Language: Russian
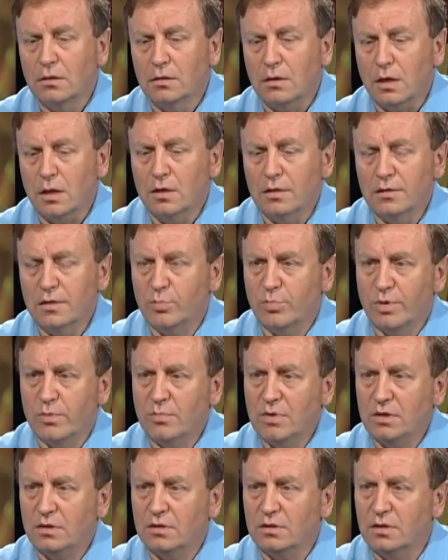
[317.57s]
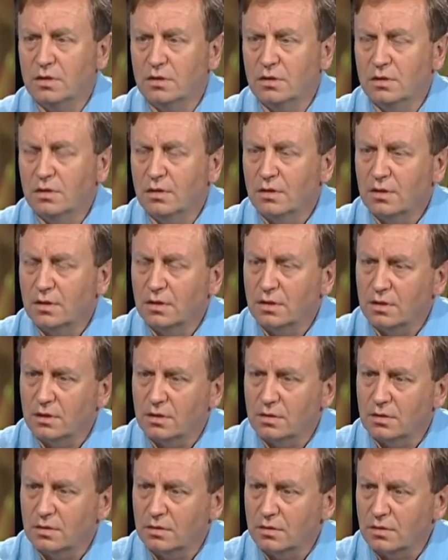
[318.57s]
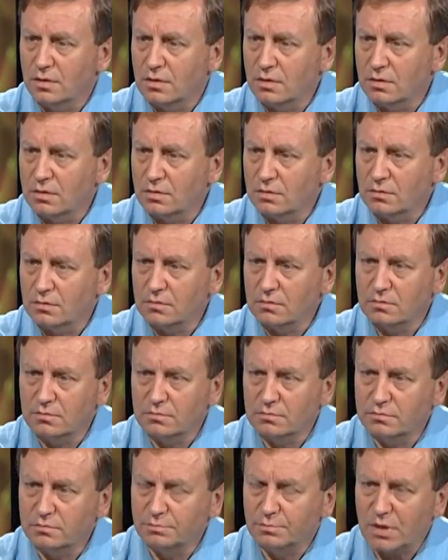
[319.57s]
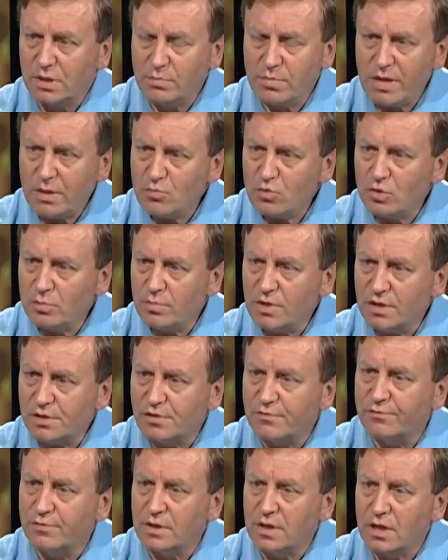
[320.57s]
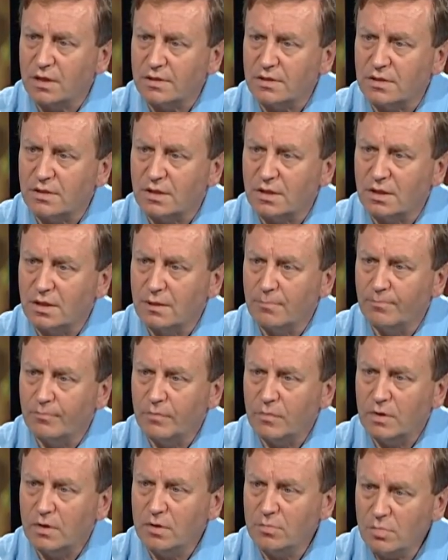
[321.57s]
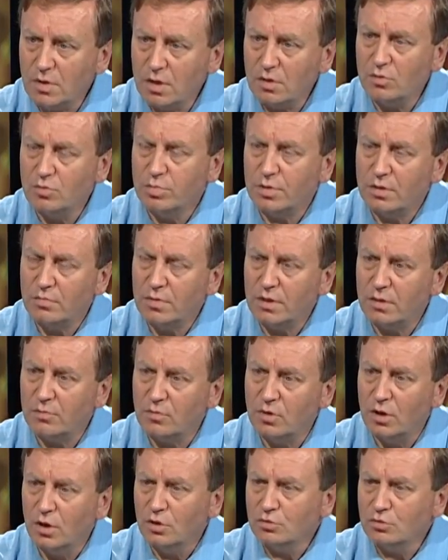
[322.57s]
Или, например, ты э, проблему имеешь в финансах? Имею проблему.